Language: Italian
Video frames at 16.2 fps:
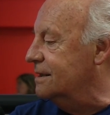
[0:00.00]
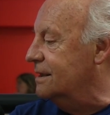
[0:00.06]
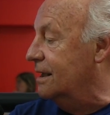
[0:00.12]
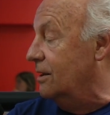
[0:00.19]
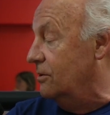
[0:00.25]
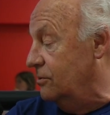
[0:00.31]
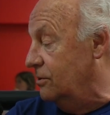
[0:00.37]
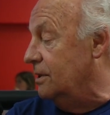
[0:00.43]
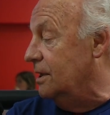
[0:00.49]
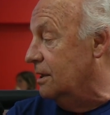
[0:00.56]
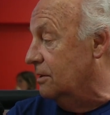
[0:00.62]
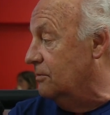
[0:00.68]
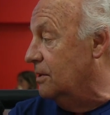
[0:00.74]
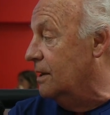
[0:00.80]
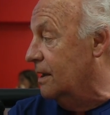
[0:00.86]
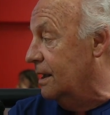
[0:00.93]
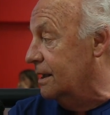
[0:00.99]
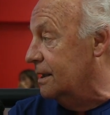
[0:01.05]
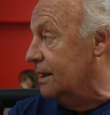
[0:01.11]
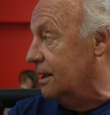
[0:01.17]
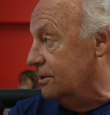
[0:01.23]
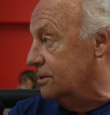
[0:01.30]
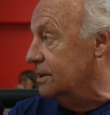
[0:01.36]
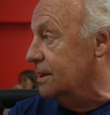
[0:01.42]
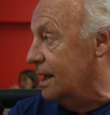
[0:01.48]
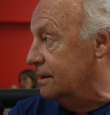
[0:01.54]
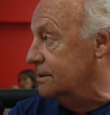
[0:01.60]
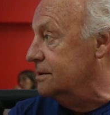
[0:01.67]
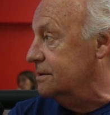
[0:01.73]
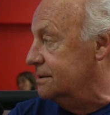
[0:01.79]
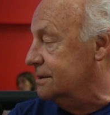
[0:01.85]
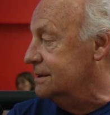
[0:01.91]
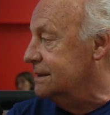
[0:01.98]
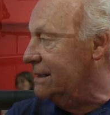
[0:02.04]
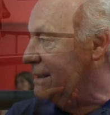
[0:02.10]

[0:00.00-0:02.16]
è lui che me lo ha raccontato.